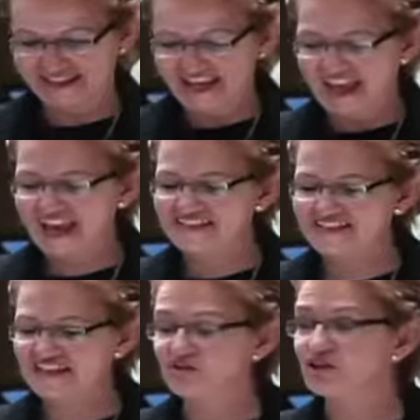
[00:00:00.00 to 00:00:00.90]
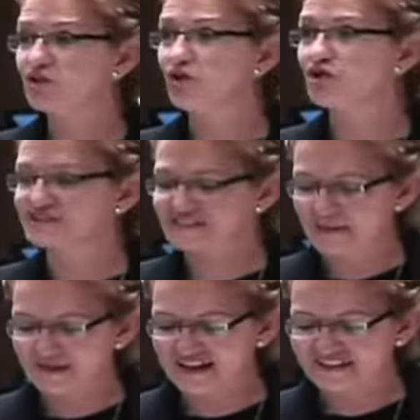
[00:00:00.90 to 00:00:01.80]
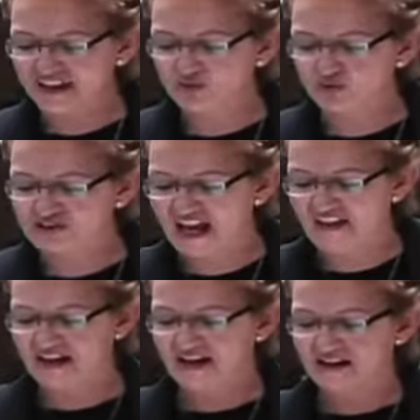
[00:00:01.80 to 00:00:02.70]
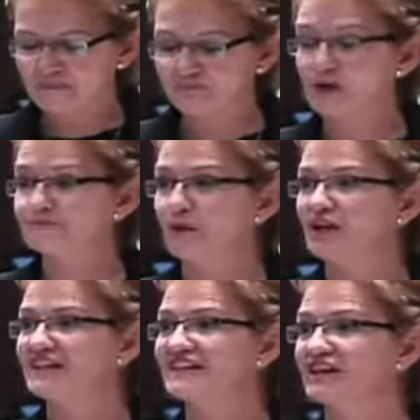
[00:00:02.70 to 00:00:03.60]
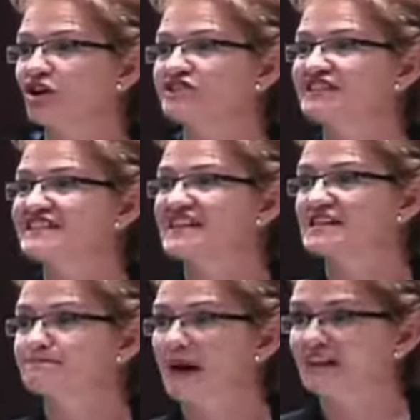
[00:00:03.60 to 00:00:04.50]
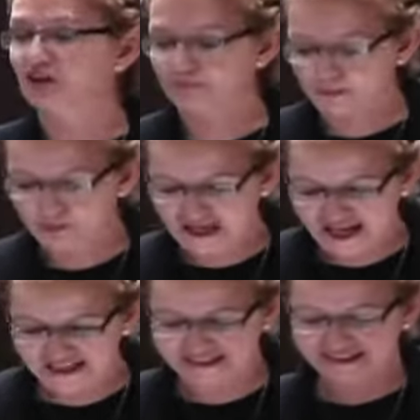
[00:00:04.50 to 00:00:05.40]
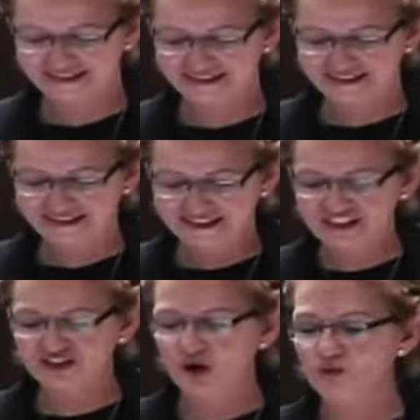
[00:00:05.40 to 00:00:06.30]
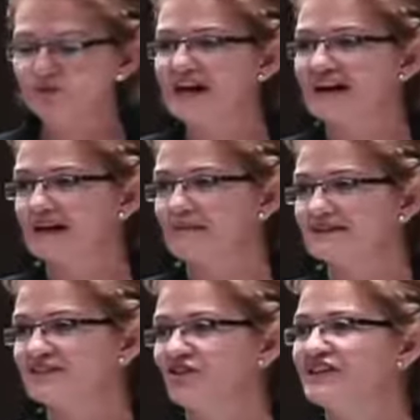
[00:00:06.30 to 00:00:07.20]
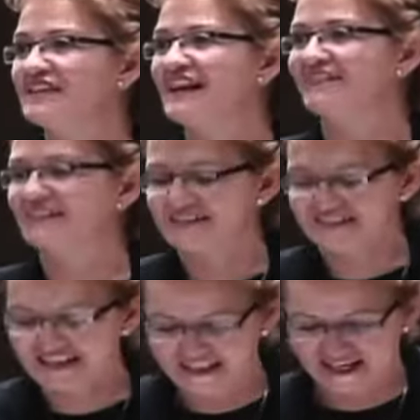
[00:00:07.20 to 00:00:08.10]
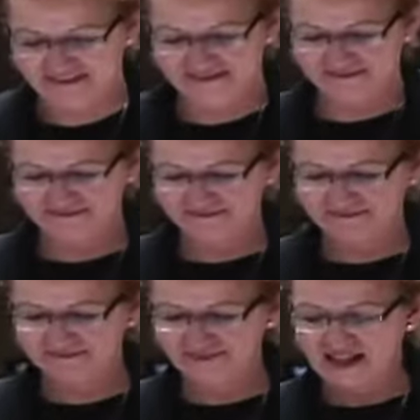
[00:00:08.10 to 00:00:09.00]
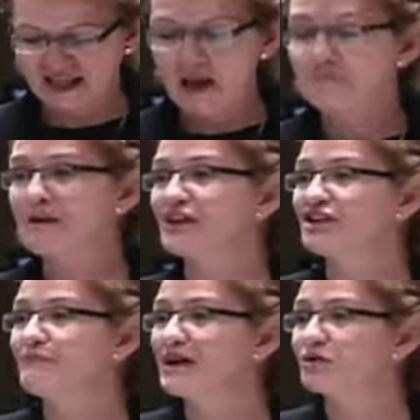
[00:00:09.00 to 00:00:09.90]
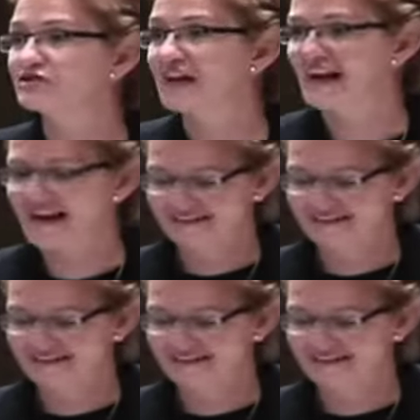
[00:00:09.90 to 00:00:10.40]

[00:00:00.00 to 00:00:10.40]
He sido injustamente acusada por políticos sin respaldo popular y con una grabación clandestina. Pero no me juzgarán,